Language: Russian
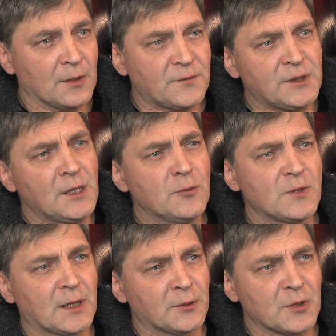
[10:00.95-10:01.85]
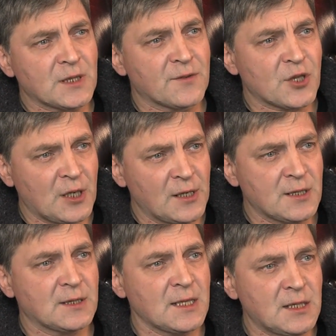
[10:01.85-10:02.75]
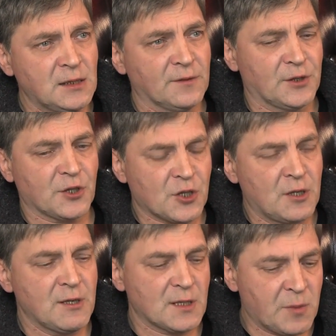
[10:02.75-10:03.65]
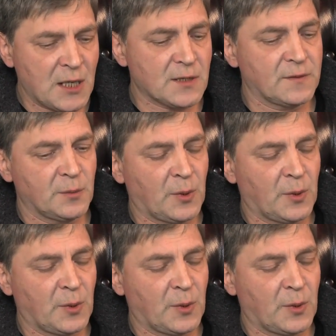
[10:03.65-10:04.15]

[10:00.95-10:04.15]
все люди, которые совершали изнасилование, жгли, сбрасывали